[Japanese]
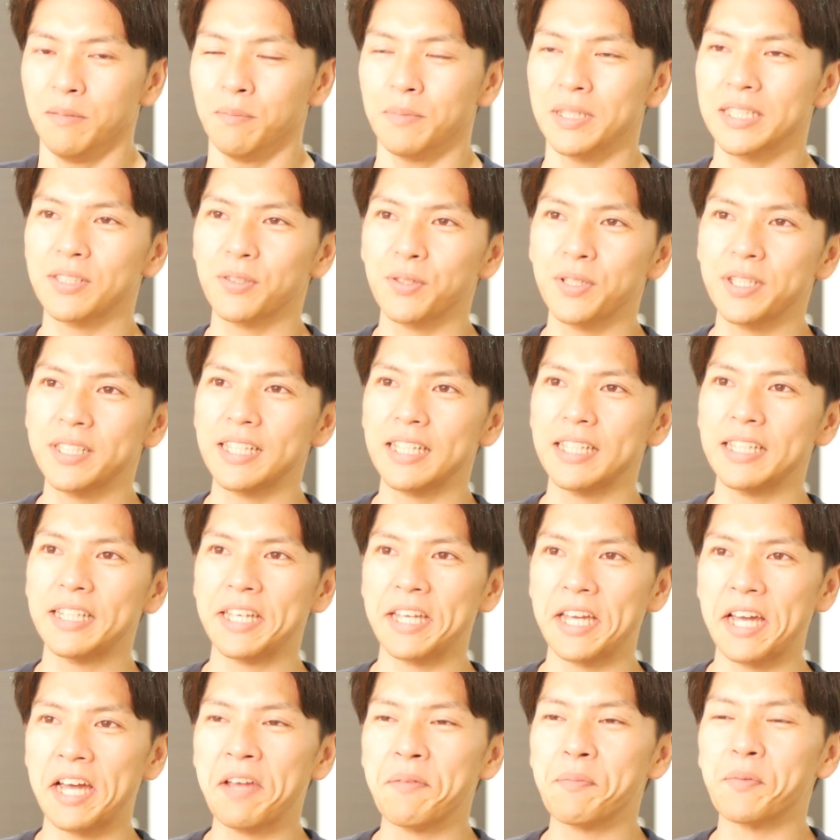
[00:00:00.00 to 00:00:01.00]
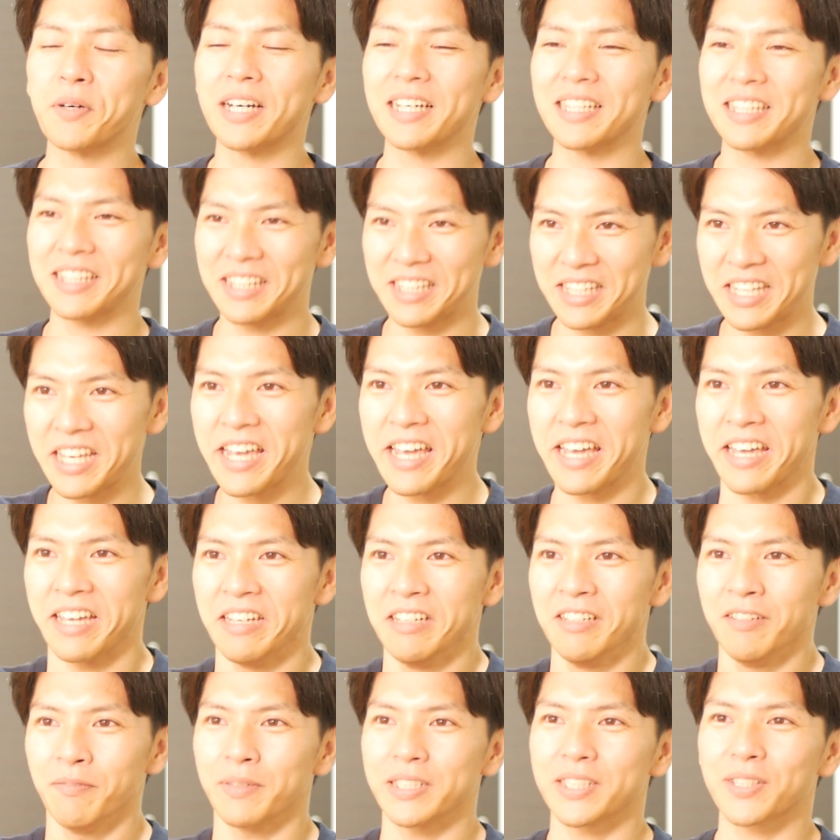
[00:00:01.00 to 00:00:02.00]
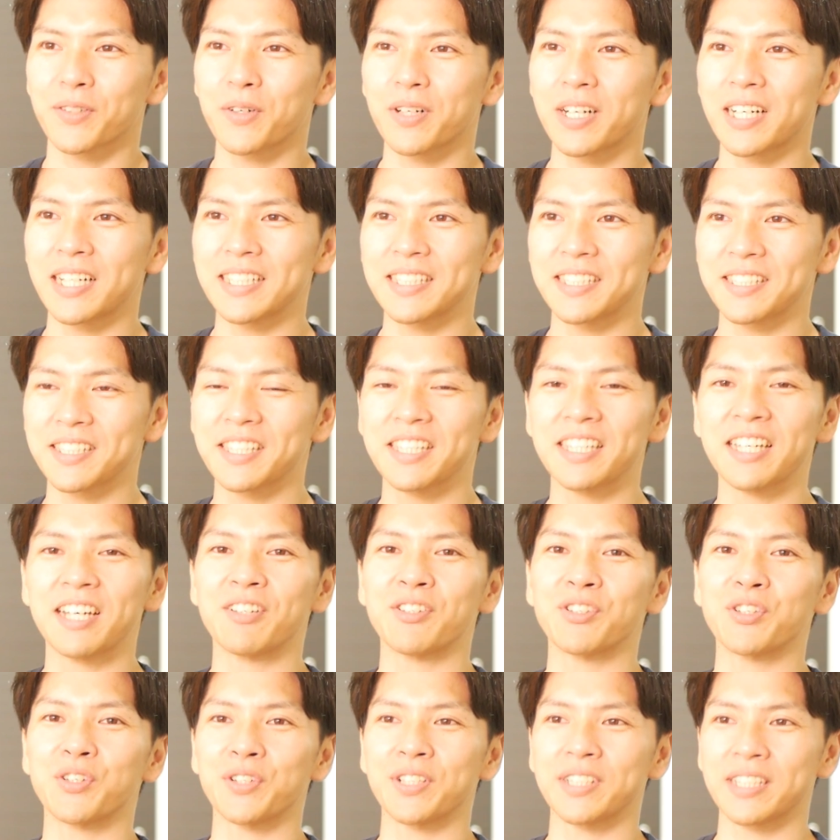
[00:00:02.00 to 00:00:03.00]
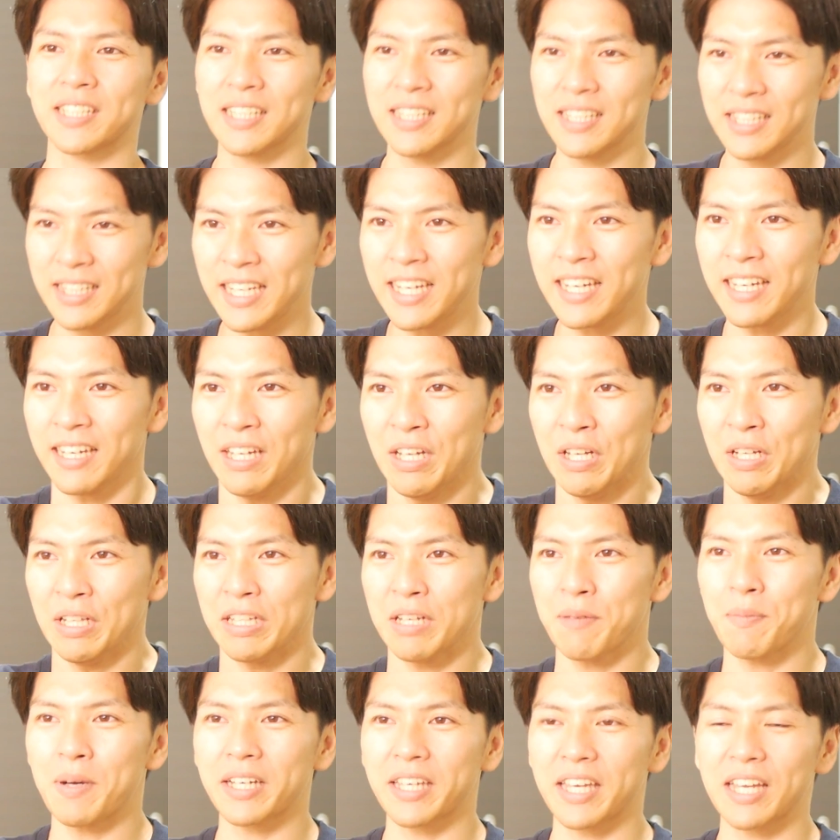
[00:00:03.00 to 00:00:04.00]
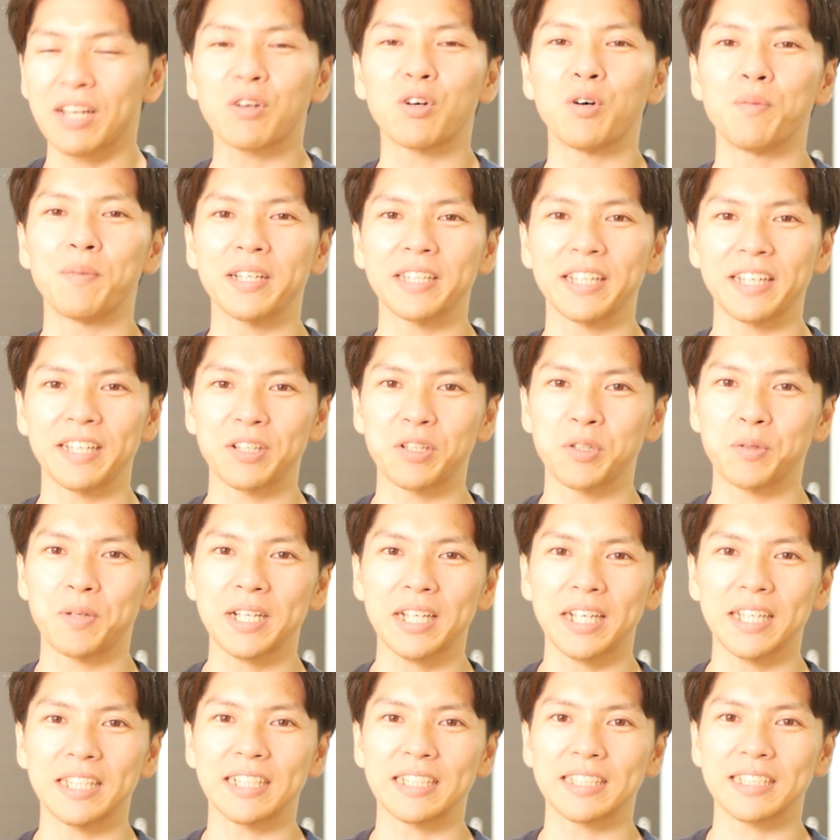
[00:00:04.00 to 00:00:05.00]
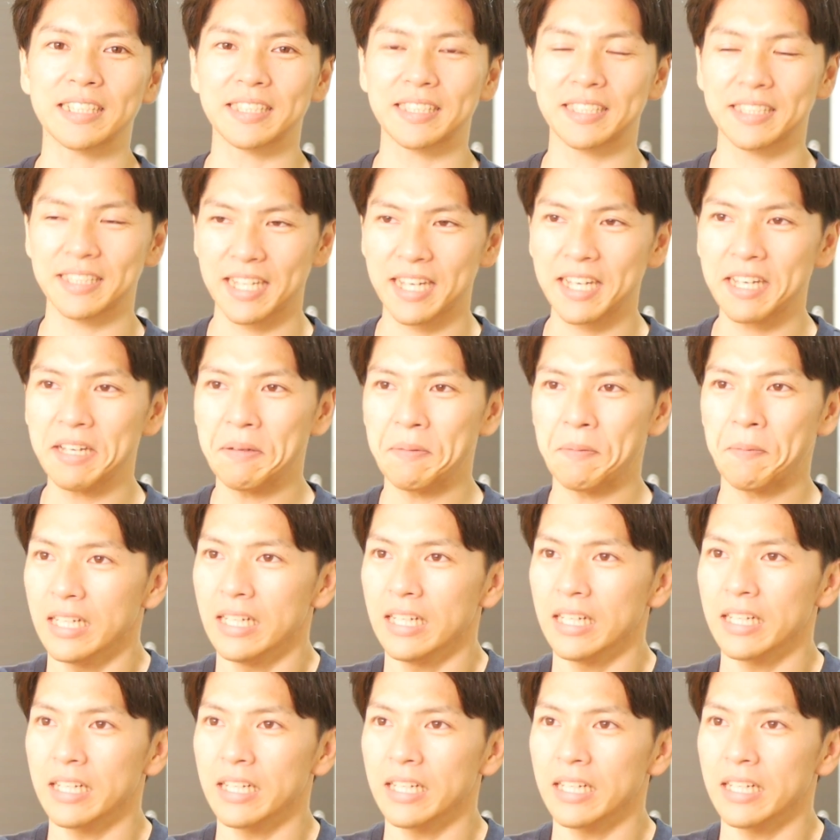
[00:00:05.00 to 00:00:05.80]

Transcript: まあ、そういった出会いもあって、まあ、そこから付き合うようになって、でまあ、結婚まで行くわけなんですね。